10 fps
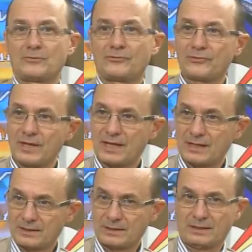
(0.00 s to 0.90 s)

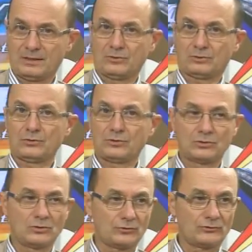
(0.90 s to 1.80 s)
fieri e
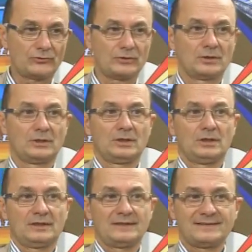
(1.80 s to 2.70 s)
orgogliosi
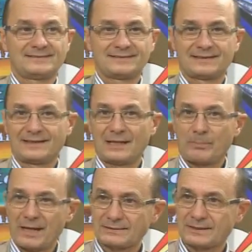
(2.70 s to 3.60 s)
di essere la
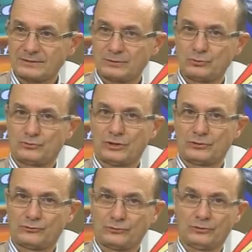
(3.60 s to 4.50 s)
patria di
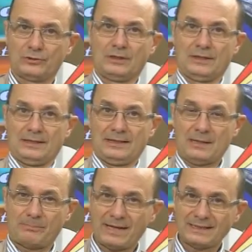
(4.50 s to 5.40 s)
Ducezio,
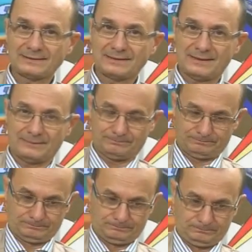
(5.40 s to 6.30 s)
la patria
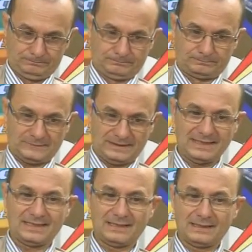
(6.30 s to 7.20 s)

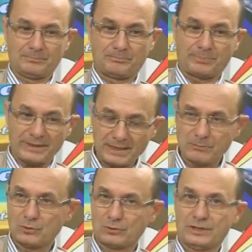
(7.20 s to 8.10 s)
del
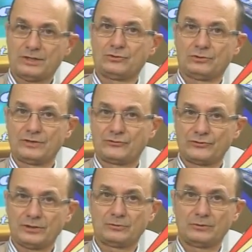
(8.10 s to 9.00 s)
primo regno dei
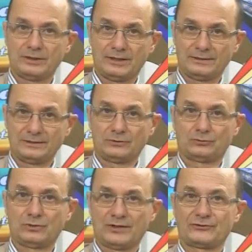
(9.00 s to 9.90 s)
siculi che
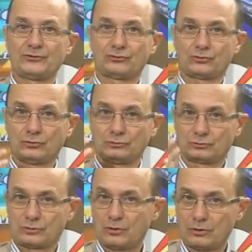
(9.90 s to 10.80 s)
addirittura si
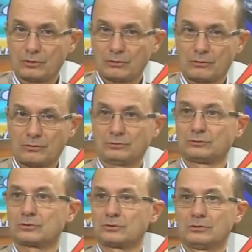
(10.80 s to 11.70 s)
scontrò
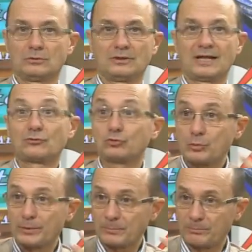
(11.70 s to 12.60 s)
contro la
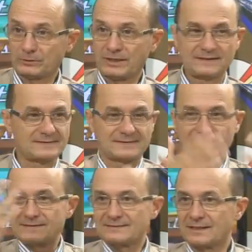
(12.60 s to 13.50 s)
superpotenza,
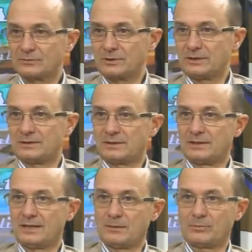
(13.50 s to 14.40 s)
gli Stati Uniti
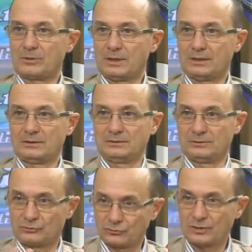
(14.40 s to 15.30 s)
dell'epoca,
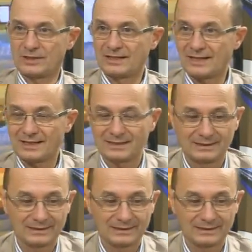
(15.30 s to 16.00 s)
eh, cioè la,